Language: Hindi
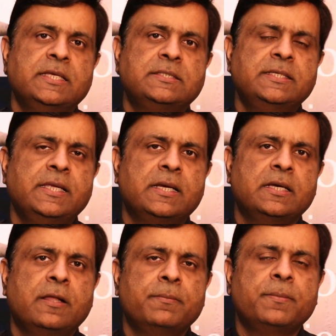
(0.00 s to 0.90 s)
इसलिए
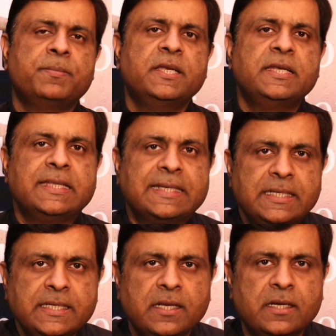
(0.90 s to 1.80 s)
अगर हम अपनी
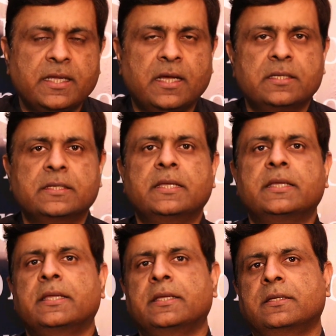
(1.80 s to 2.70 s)
डिग्निटी का ख्याल
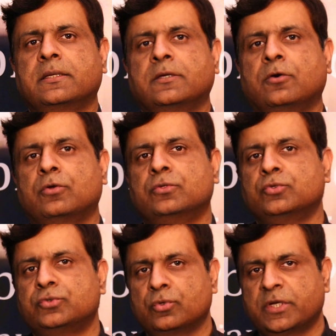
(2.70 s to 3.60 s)
रखेंगे और
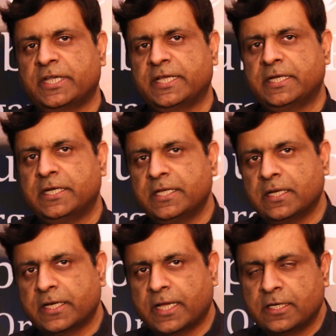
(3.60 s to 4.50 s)
दूसरों की डिग्निटी
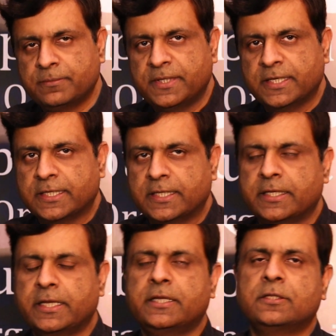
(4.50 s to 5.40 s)
का ख्याल भी
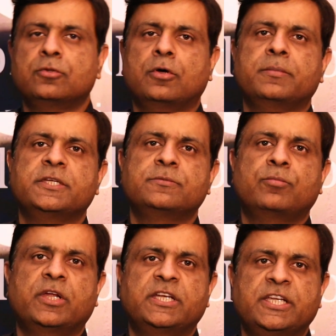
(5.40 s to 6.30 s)
रखेंगे तो हम
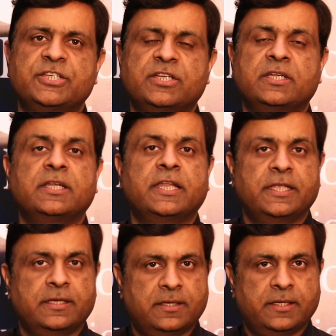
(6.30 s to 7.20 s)
एक्सप्लाइटेशन
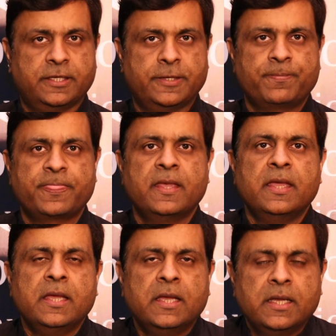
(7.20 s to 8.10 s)
नहीं करेंगे
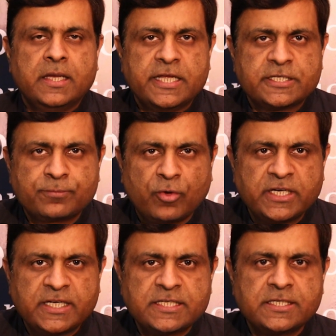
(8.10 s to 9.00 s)

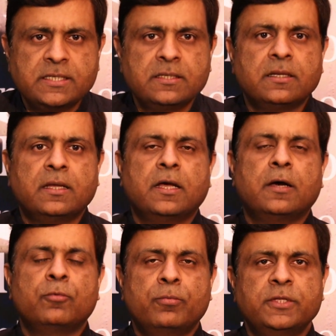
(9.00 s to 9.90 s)
एक्सप्लाइटेशन
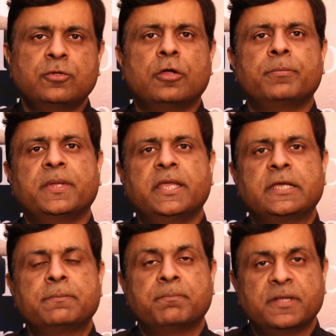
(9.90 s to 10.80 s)
अमूमी तौर पे
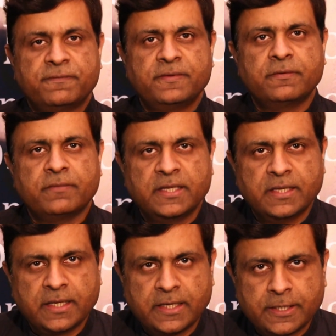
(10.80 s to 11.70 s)
एक मनफी
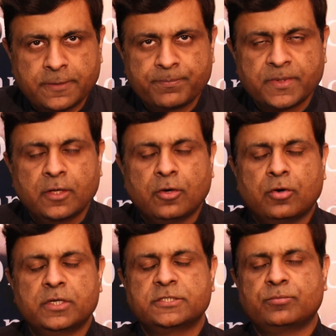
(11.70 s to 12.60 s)
रवैया है
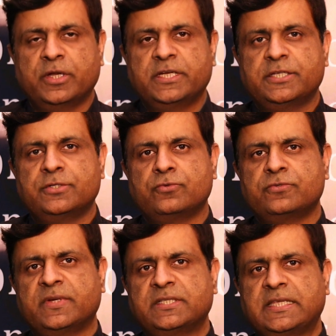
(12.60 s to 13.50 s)
और एक्सप्लाइटेशन
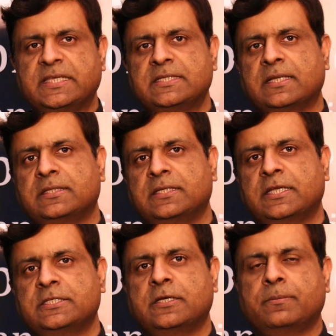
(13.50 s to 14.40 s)
उस वक्त की जाती
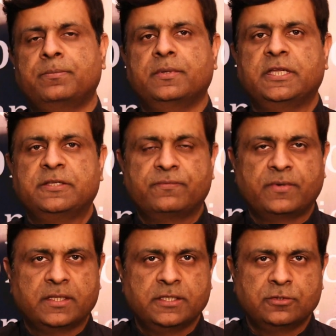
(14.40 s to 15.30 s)
है जब
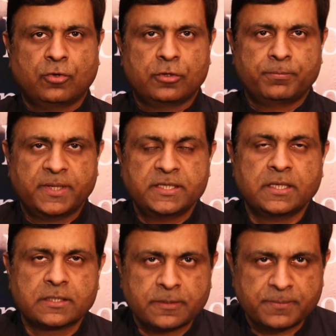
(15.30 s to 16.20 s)
इनफरादी तौर पे
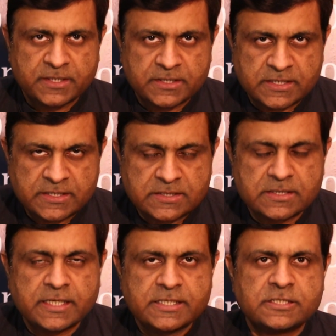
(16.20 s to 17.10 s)
या
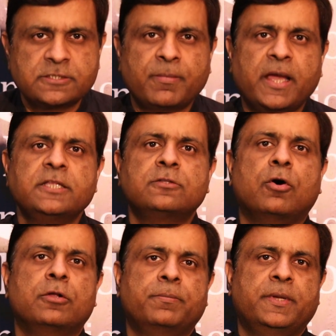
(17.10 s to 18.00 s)
कम्युनिटीज़ इजतमाही
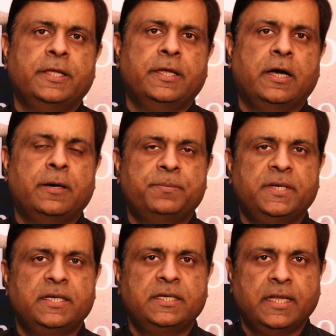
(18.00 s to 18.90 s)
तौर पे
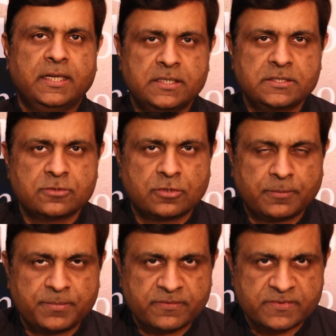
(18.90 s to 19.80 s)
अपने टैलेंट और
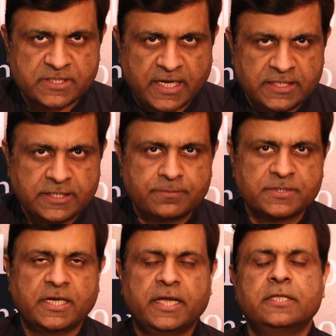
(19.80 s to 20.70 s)
अपने वसाइल की
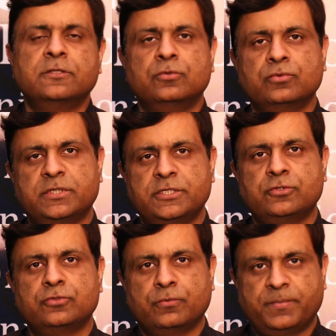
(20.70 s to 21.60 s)
बजाय दूसरी
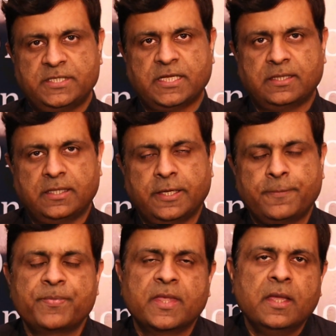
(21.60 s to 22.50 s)
चीज़ों पे जाती
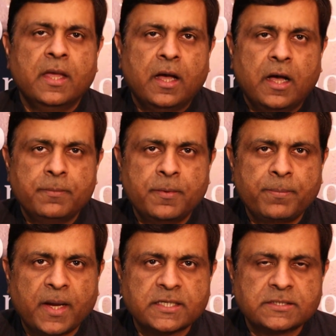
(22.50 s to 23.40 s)
हैं अब
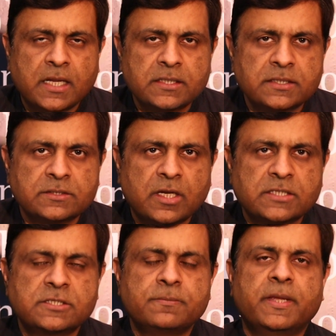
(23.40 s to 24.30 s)
हम पाकिस्तान के
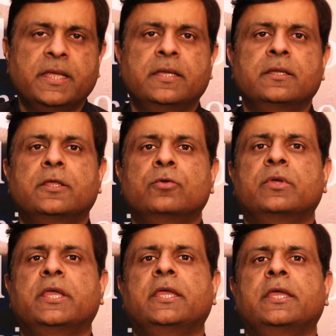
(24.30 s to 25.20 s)
तनाजर में
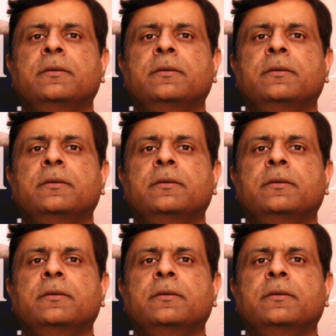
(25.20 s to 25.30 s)
क्योंकि